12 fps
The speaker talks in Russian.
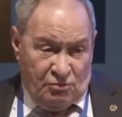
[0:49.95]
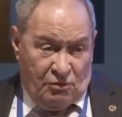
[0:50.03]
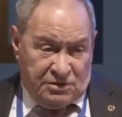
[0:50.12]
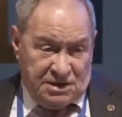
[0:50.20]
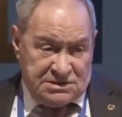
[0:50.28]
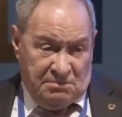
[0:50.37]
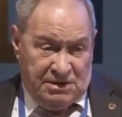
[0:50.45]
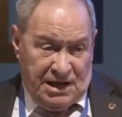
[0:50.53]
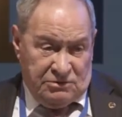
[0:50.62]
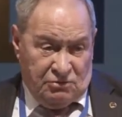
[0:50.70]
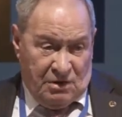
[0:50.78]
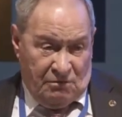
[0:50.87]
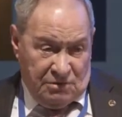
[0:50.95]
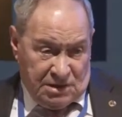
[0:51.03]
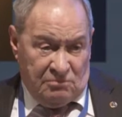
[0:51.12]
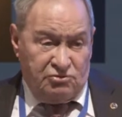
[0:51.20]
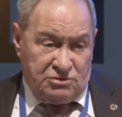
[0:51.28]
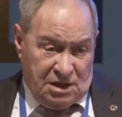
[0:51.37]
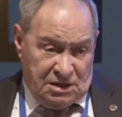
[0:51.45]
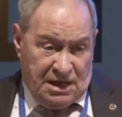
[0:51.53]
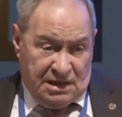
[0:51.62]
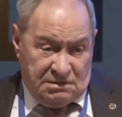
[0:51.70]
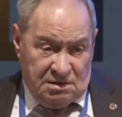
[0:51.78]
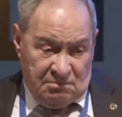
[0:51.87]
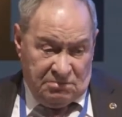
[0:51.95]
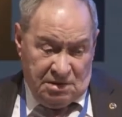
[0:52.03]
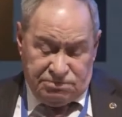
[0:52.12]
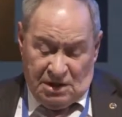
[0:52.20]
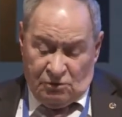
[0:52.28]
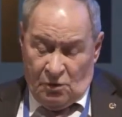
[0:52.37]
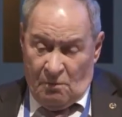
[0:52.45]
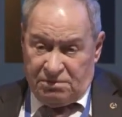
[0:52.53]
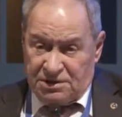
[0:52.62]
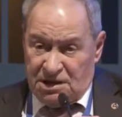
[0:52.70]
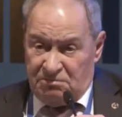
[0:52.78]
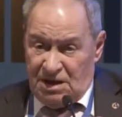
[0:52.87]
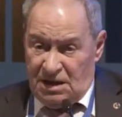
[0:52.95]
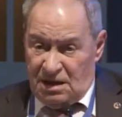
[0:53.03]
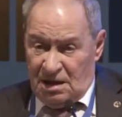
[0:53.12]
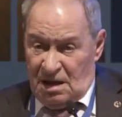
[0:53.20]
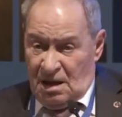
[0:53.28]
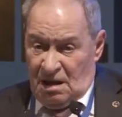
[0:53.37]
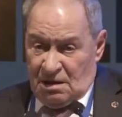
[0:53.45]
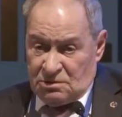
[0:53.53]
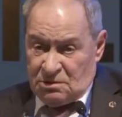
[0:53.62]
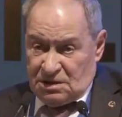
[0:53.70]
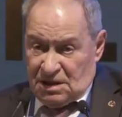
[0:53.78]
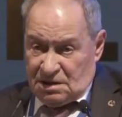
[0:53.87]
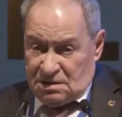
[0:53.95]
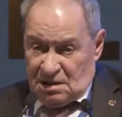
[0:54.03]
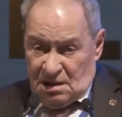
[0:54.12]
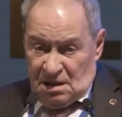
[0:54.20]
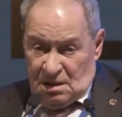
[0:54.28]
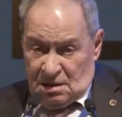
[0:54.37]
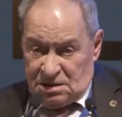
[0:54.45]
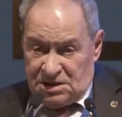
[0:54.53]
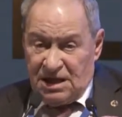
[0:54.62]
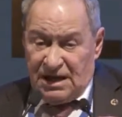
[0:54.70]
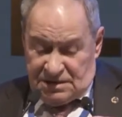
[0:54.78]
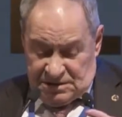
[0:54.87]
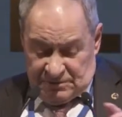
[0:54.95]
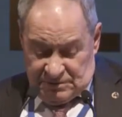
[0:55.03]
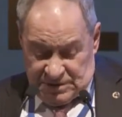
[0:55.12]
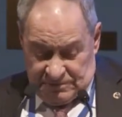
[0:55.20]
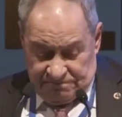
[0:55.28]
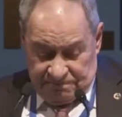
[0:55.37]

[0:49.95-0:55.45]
У кого-то забрать, у кого кому-то дать. Мы такой опыт имели, результаты негативные.